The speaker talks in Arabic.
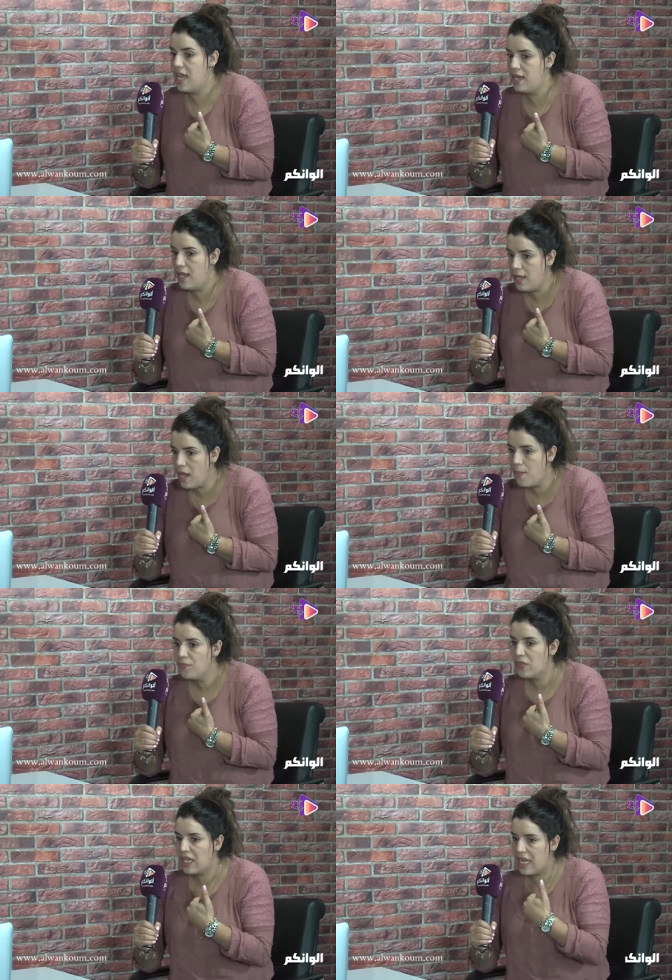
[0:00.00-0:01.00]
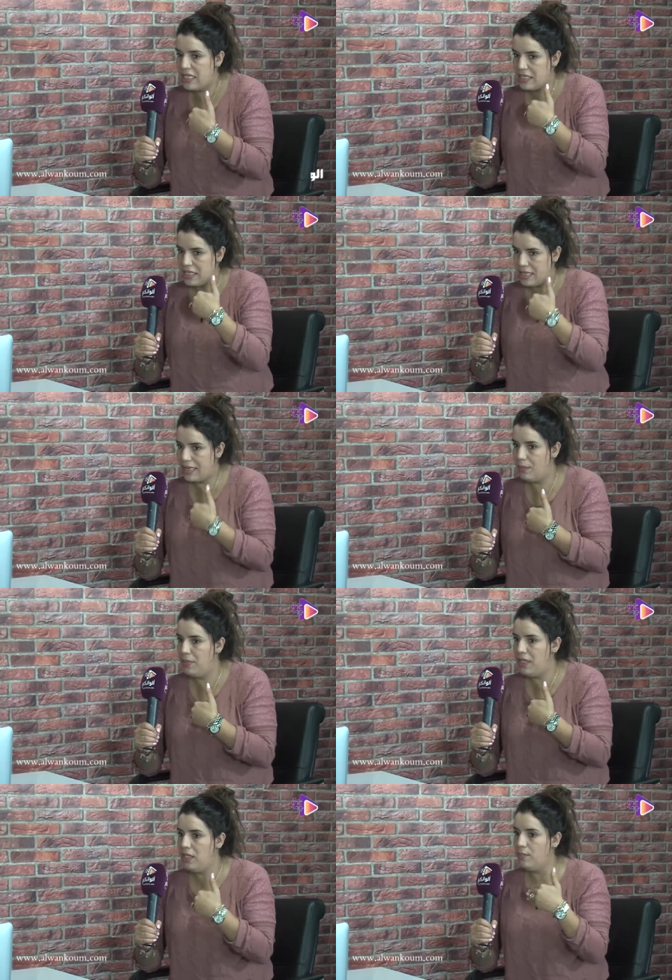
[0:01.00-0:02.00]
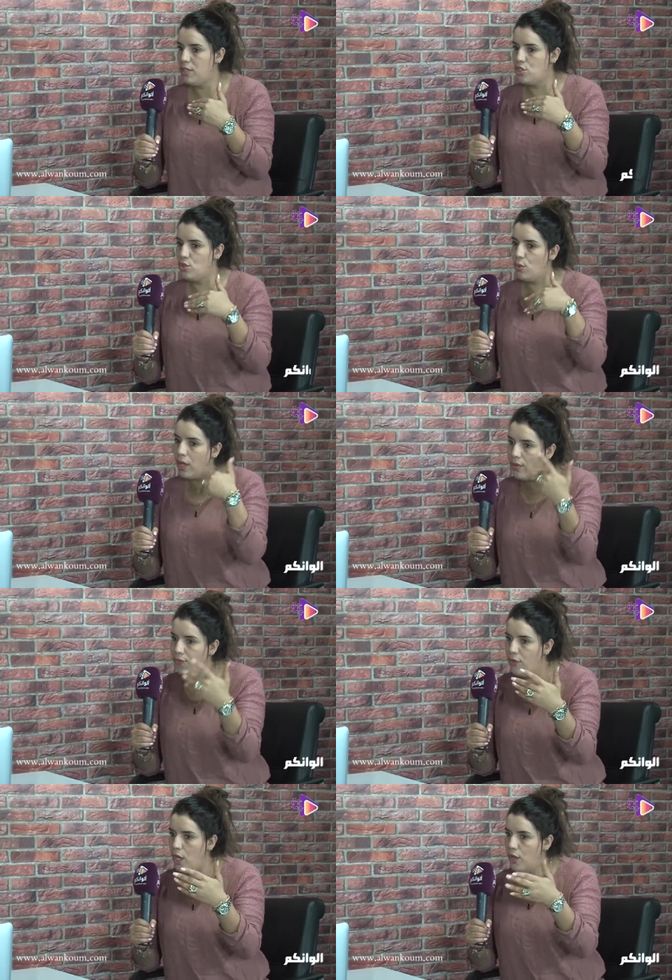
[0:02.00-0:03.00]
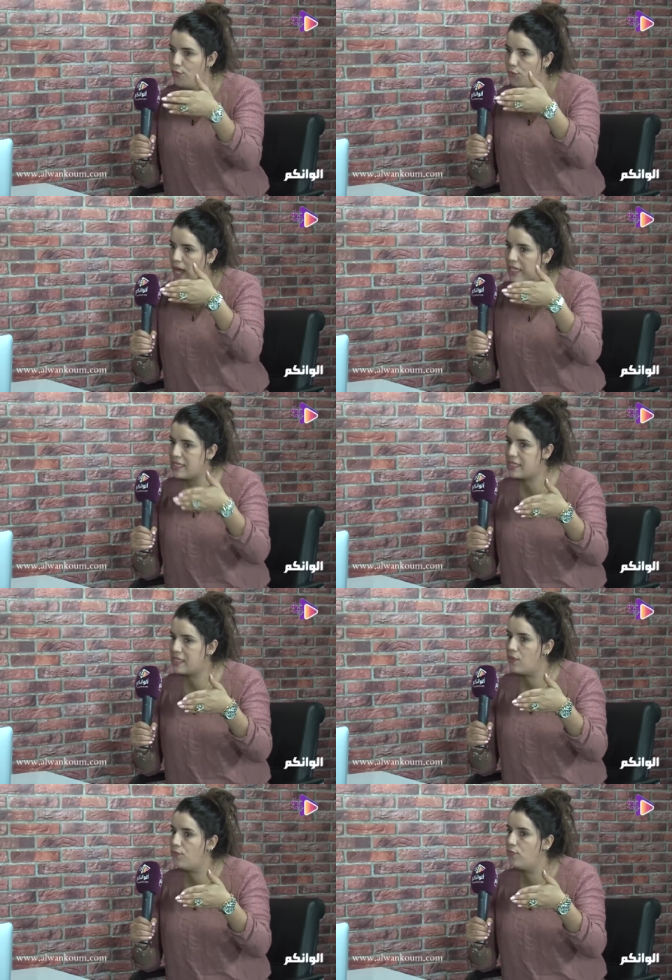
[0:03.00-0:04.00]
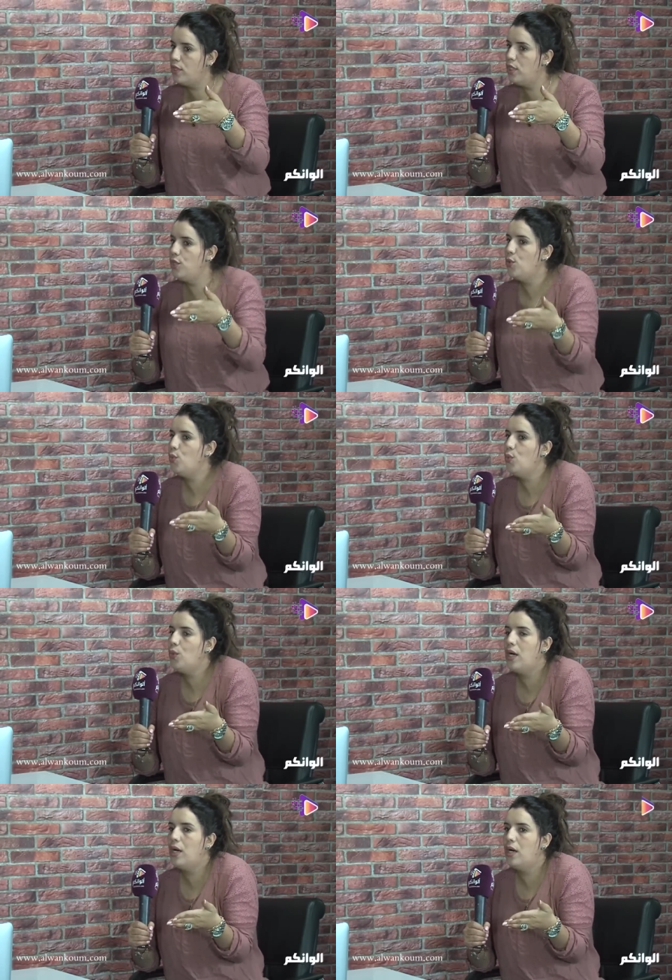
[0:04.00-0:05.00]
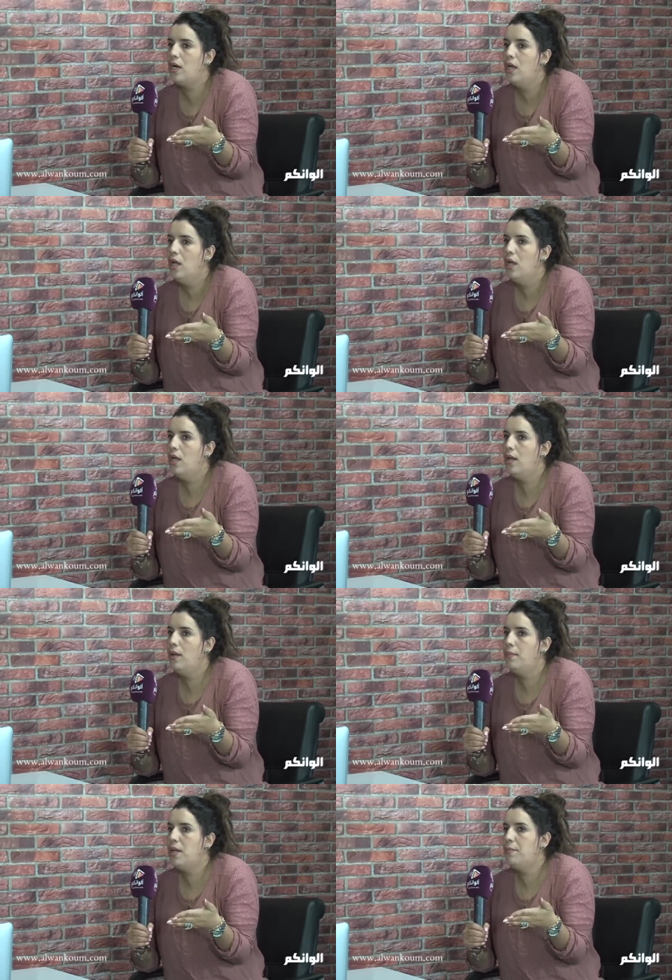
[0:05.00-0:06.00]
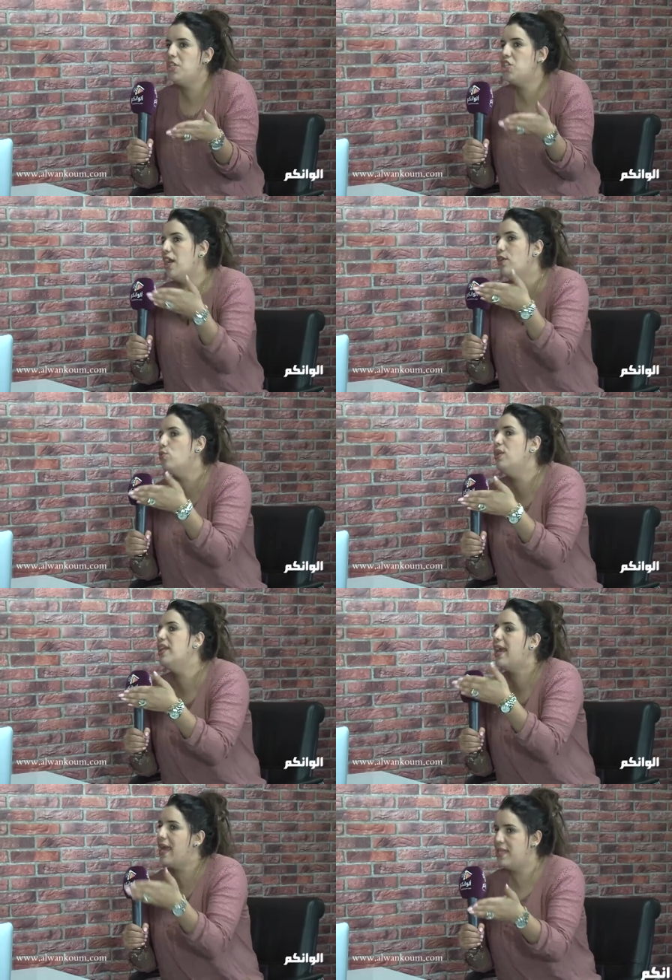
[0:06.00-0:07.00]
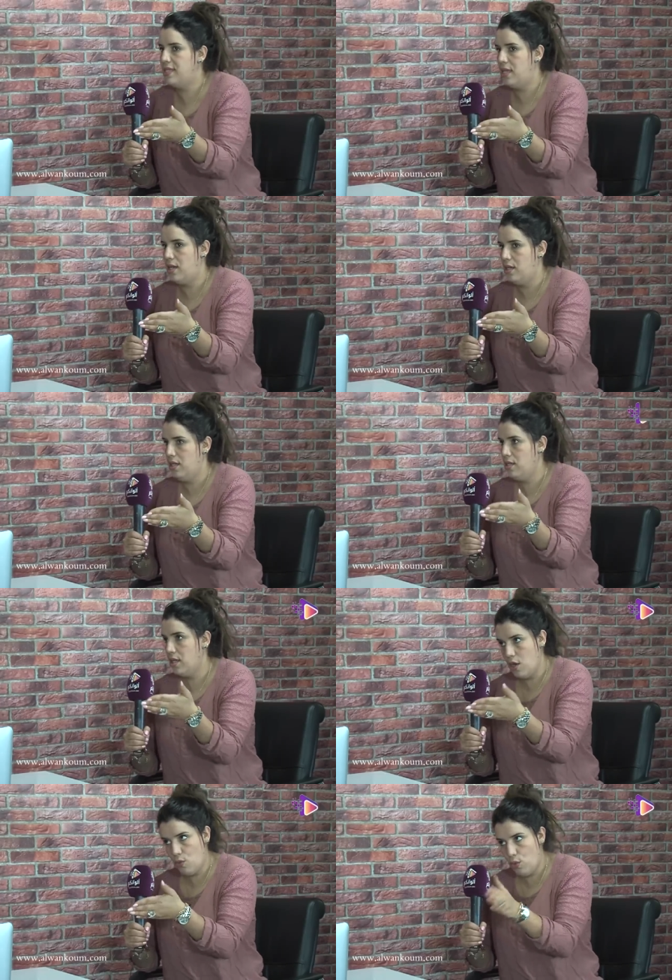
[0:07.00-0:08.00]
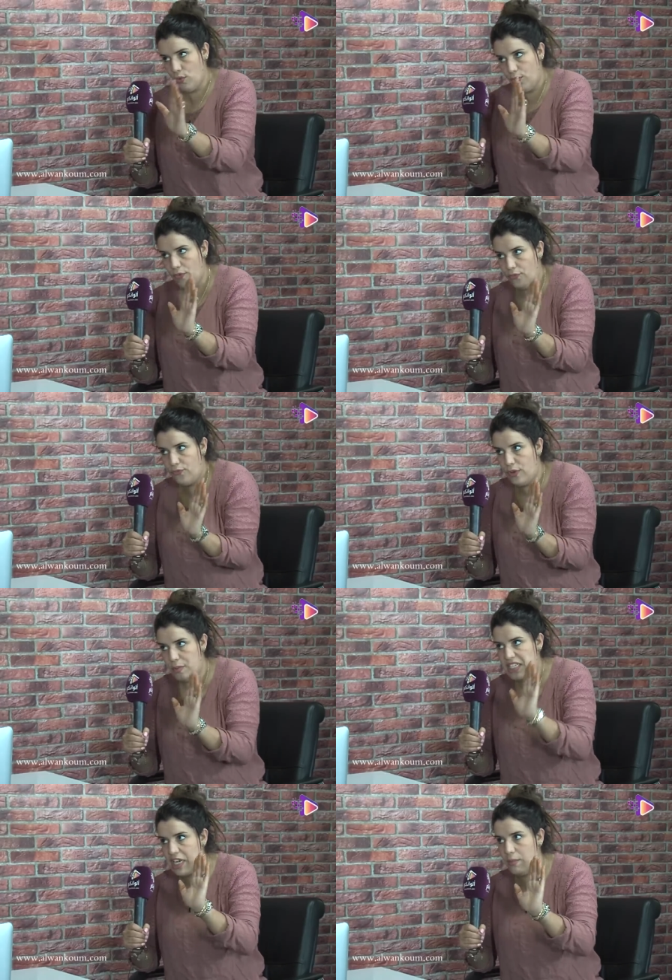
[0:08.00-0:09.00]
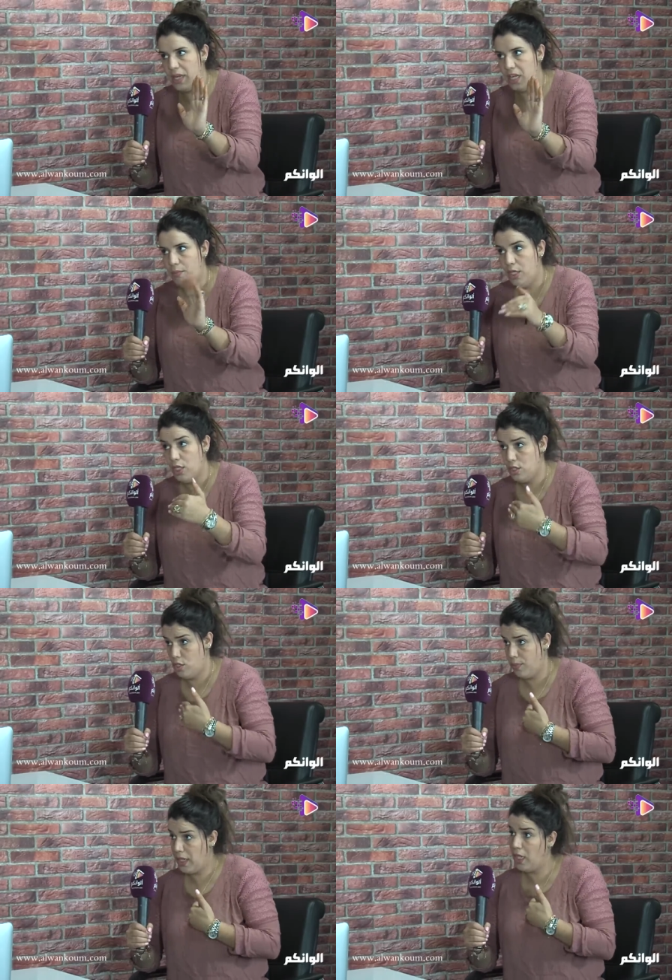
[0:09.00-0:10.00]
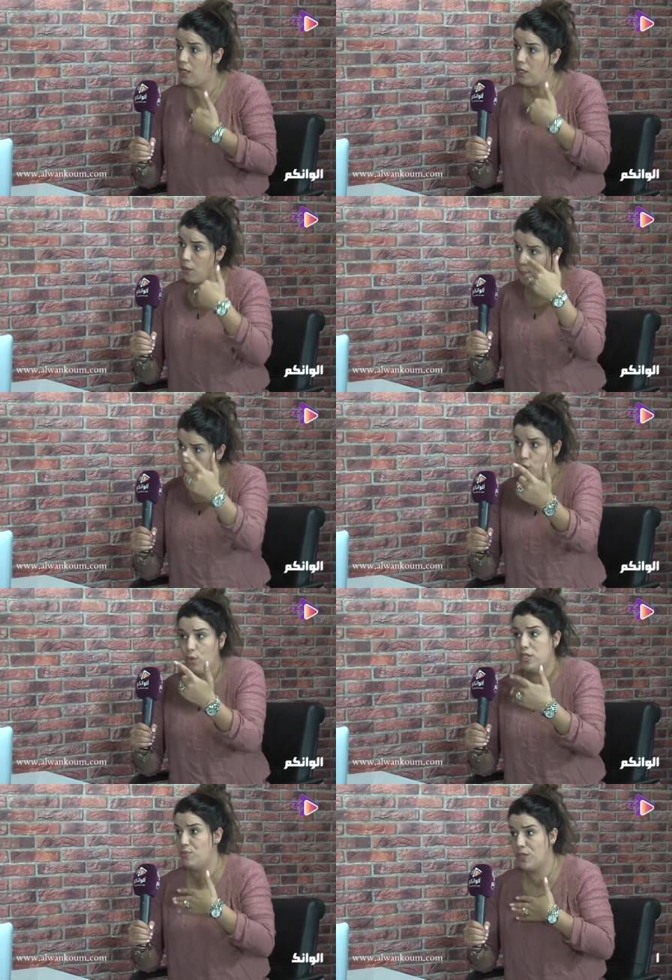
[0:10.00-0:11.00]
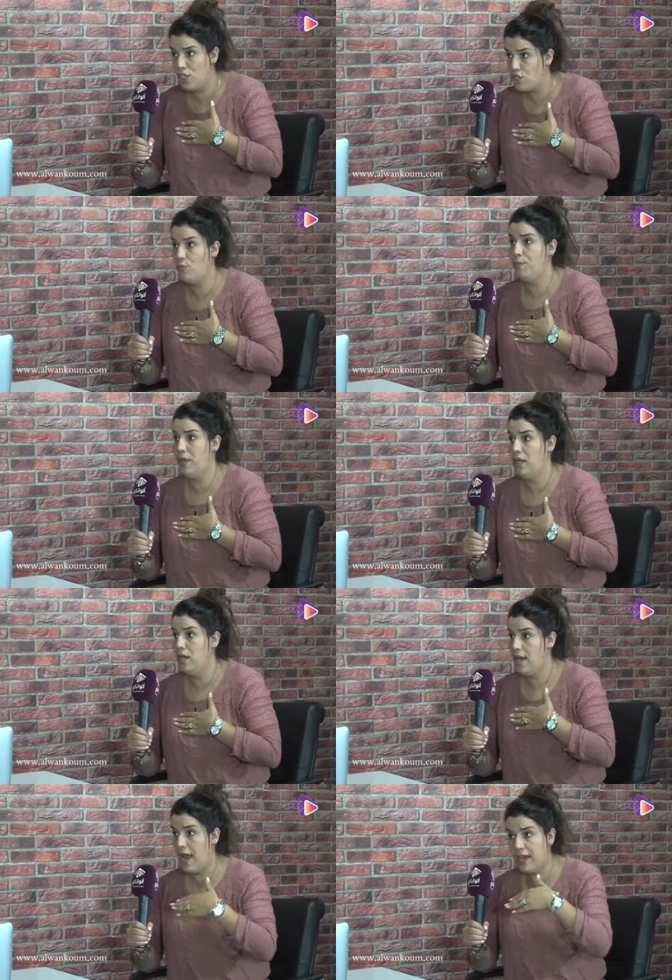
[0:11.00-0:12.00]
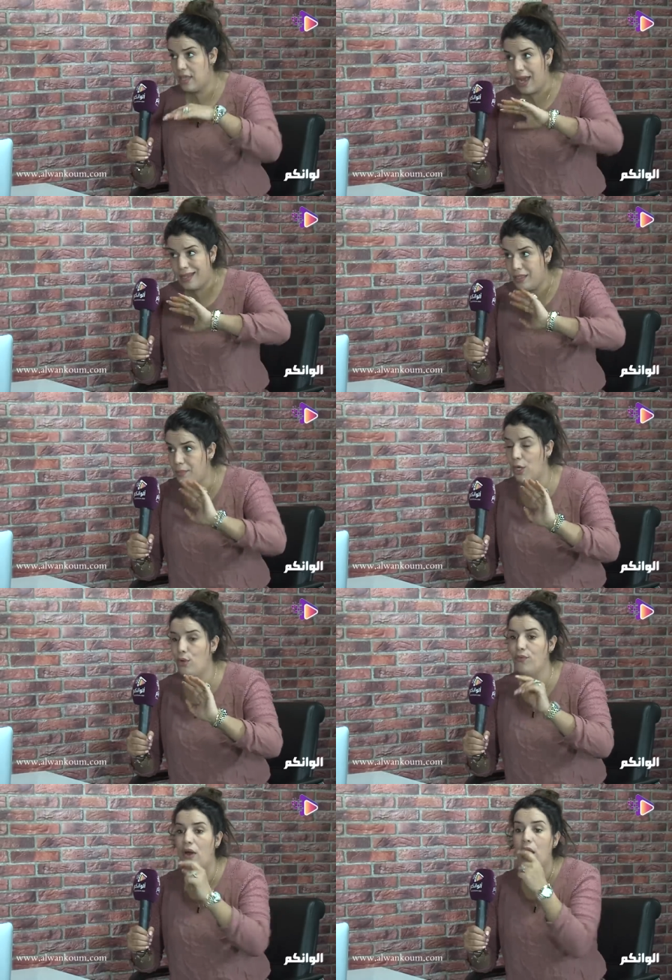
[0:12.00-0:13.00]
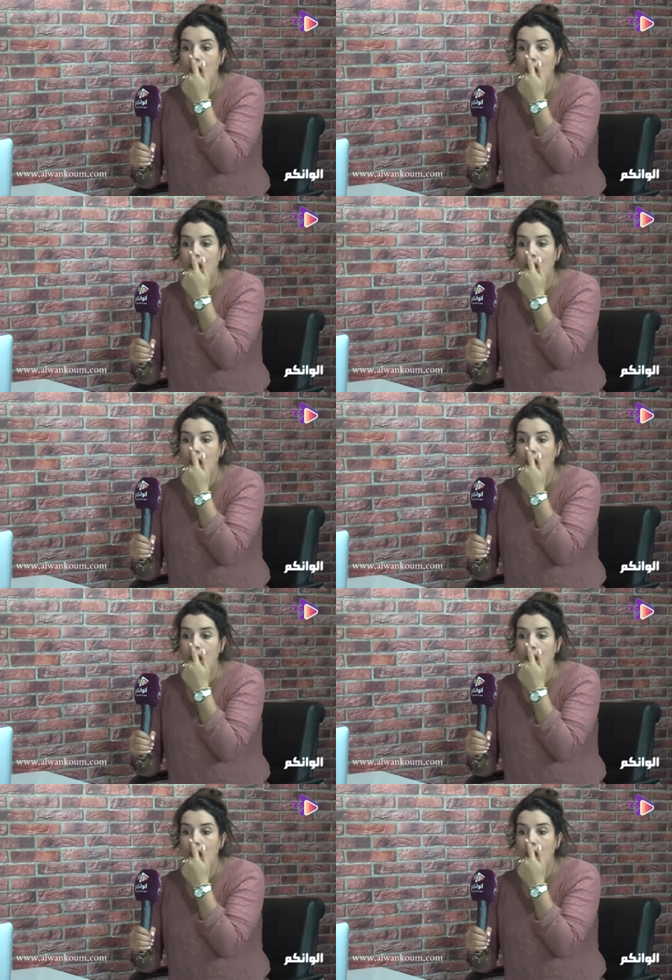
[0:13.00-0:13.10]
انايا كانت تطلب مني باش نوقف في واحد الصف اللي هو آه، ماشي غنقول لك خاسر حنا كنقولوا في المثل المغربي تبكي امك وما تبكيش امي هذا هذه معروفه